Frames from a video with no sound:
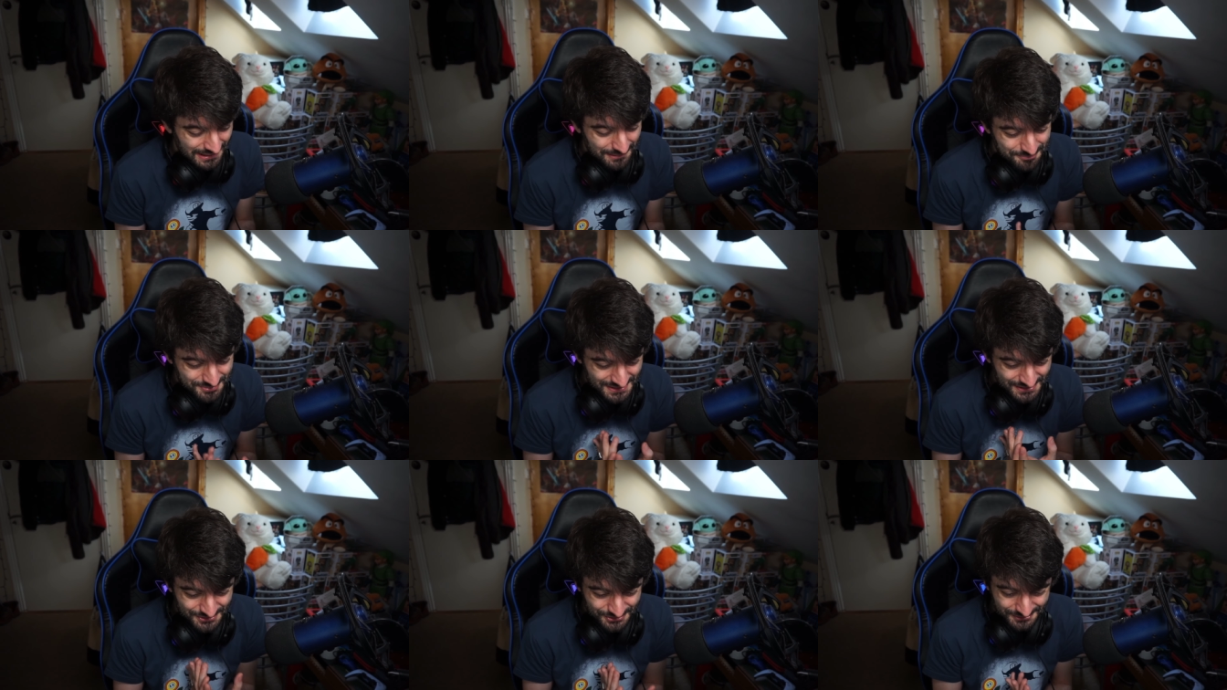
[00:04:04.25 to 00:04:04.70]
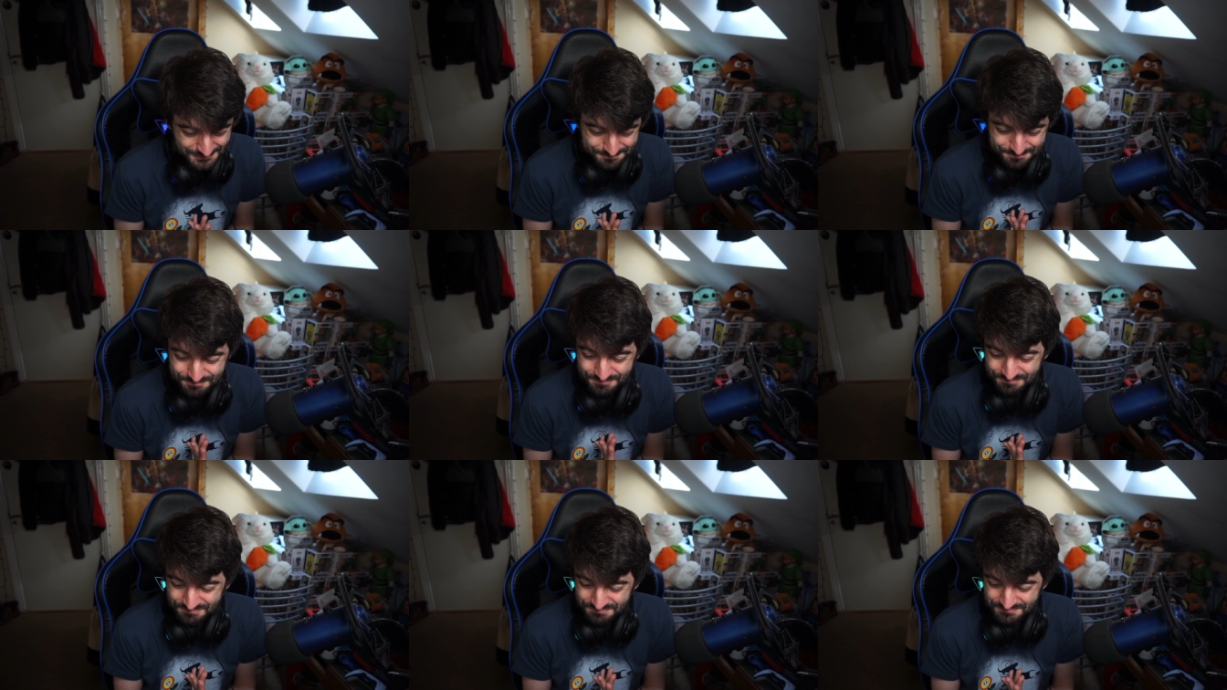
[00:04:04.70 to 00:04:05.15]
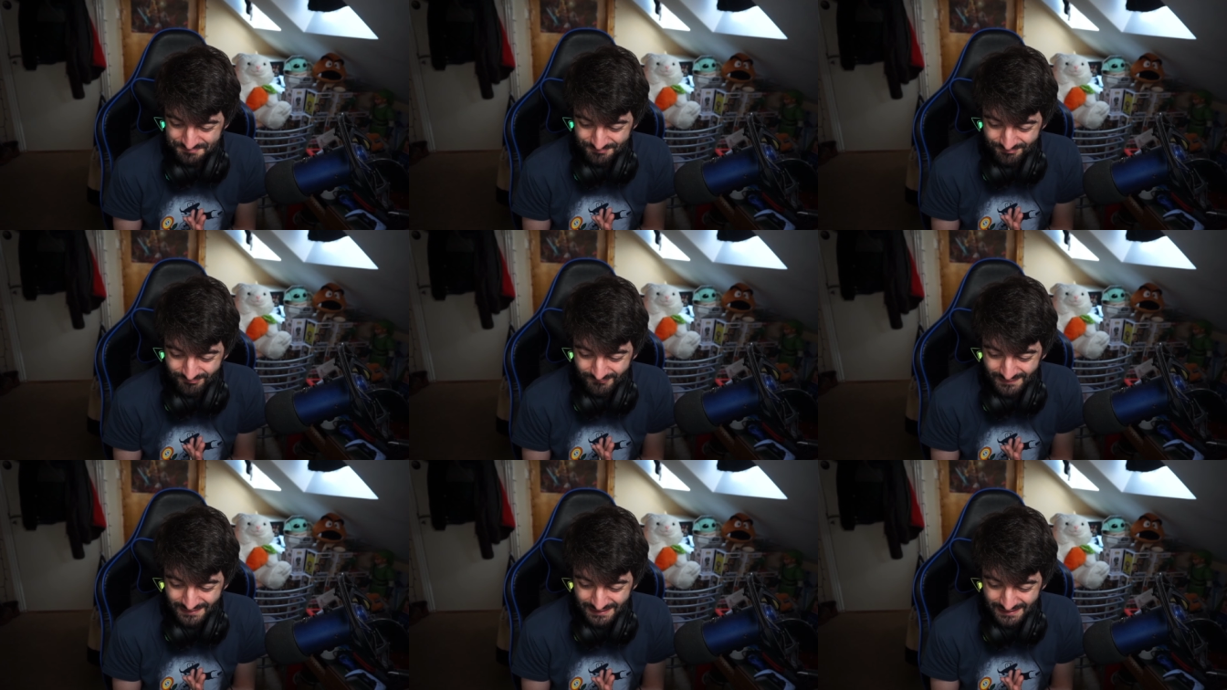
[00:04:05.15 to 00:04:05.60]
capito
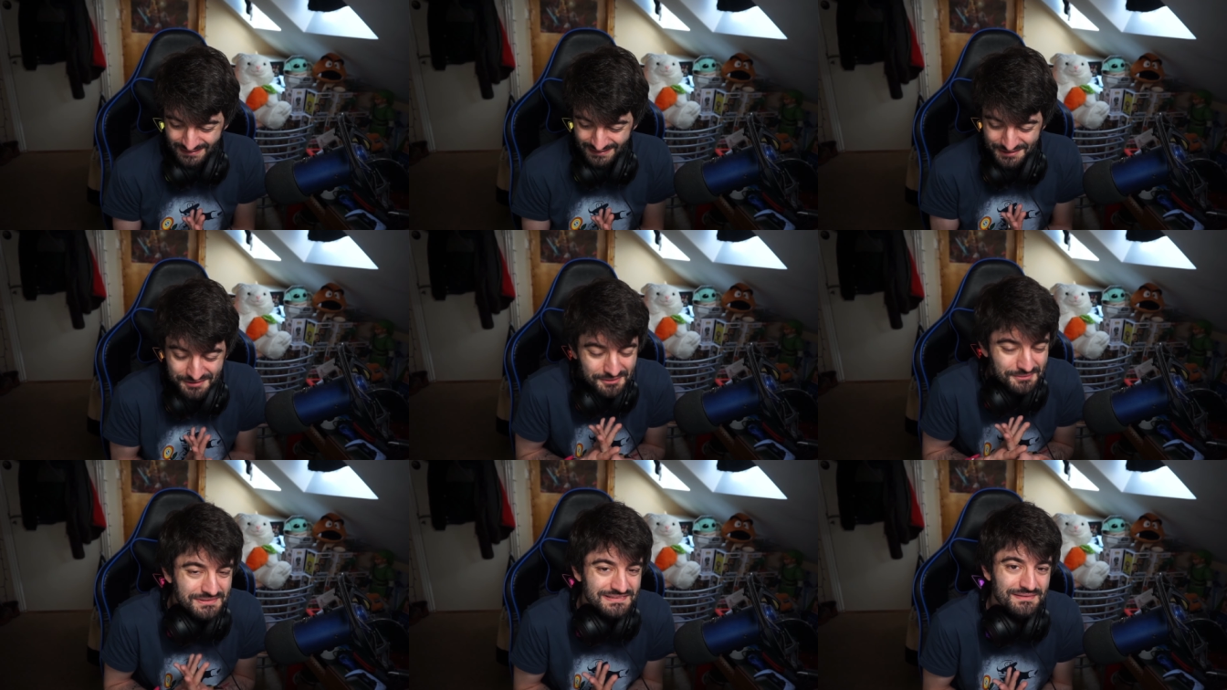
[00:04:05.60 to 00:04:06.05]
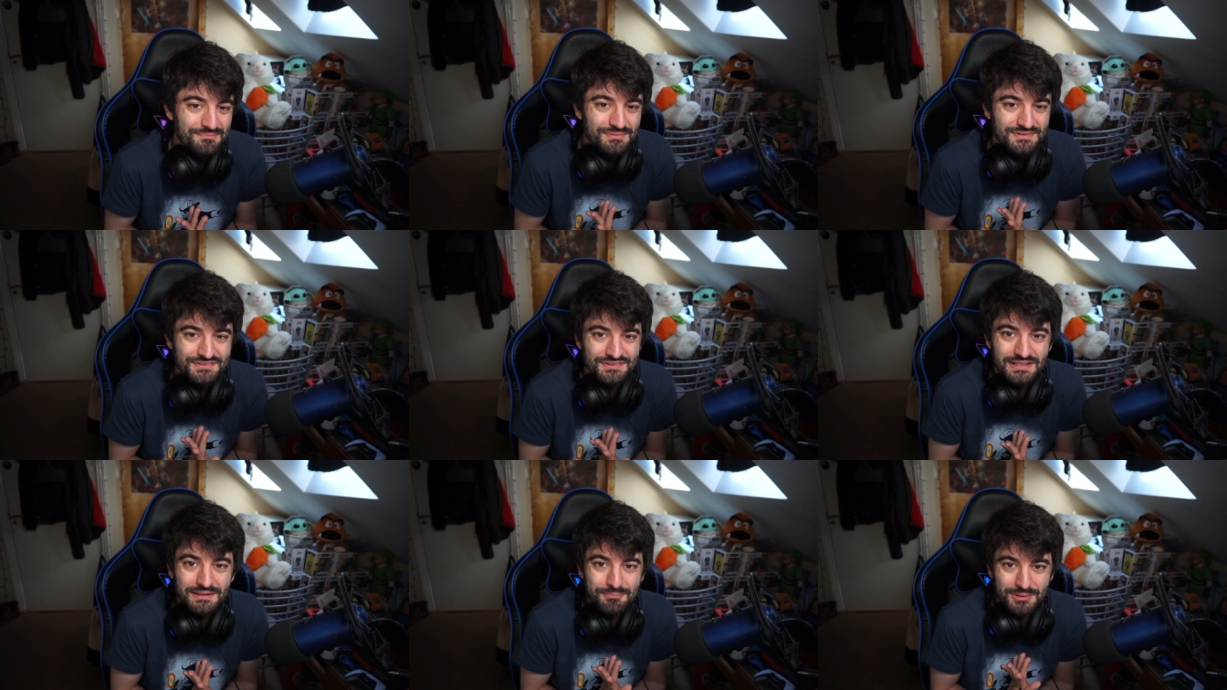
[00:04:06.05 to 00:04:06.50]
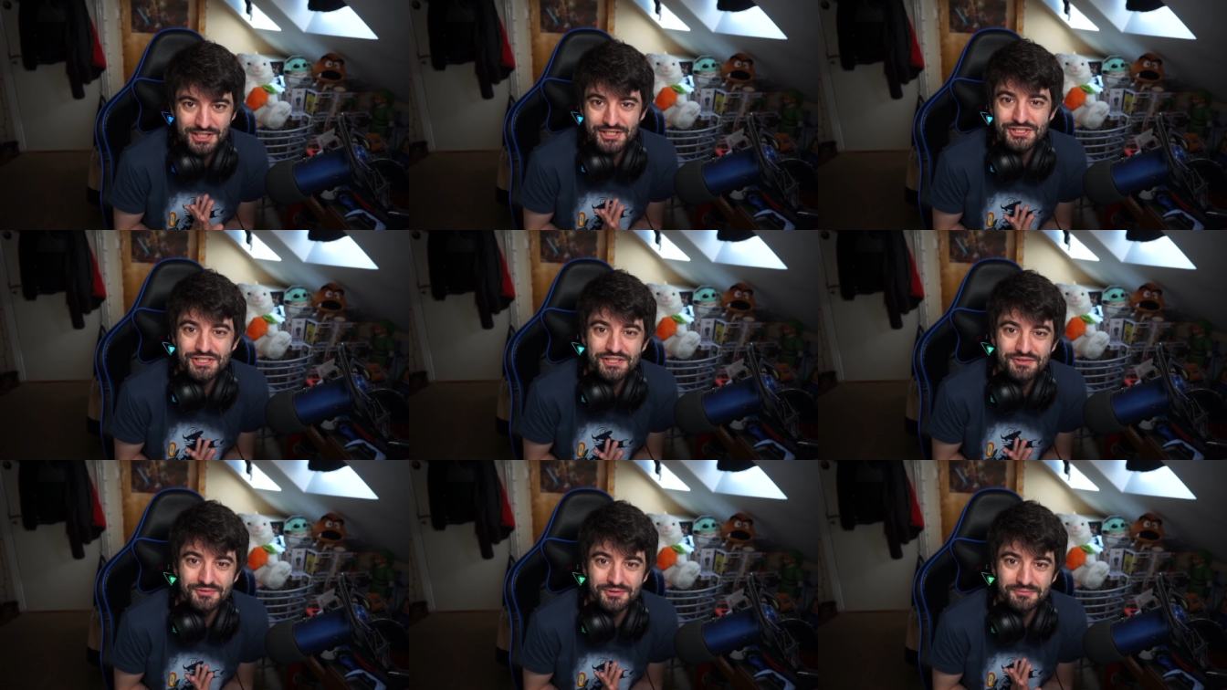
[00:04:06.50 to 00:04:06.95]
che io a questa persona
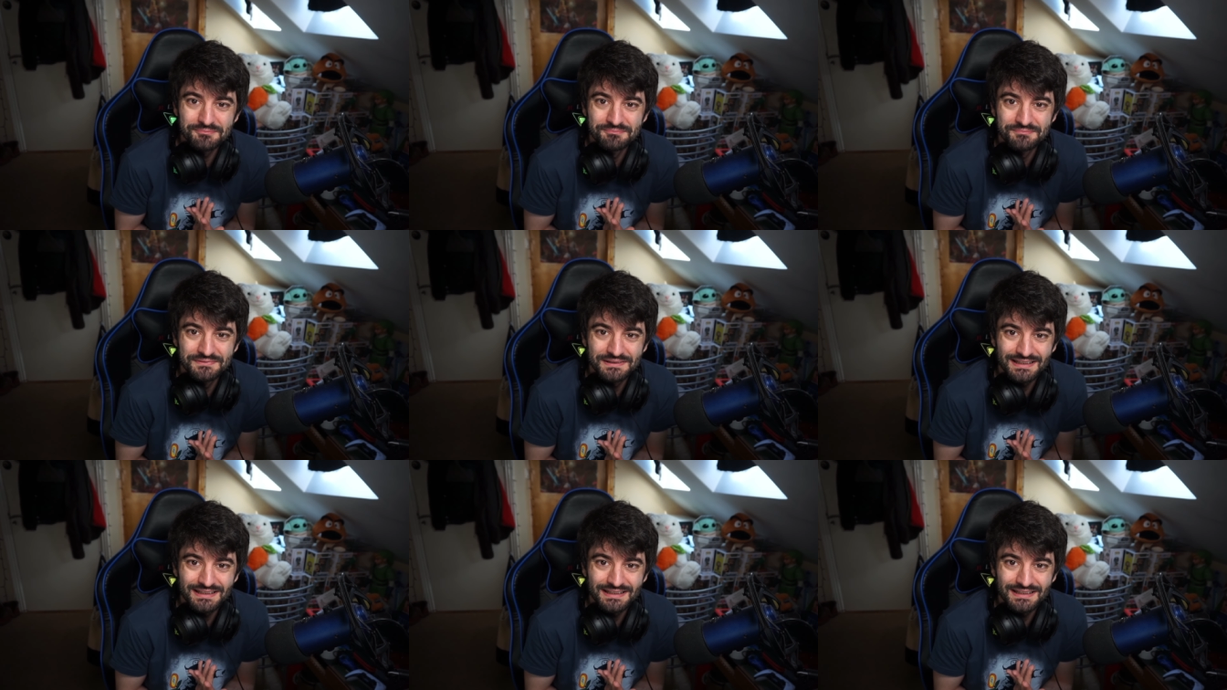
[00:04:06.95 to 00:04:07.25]
piacevo.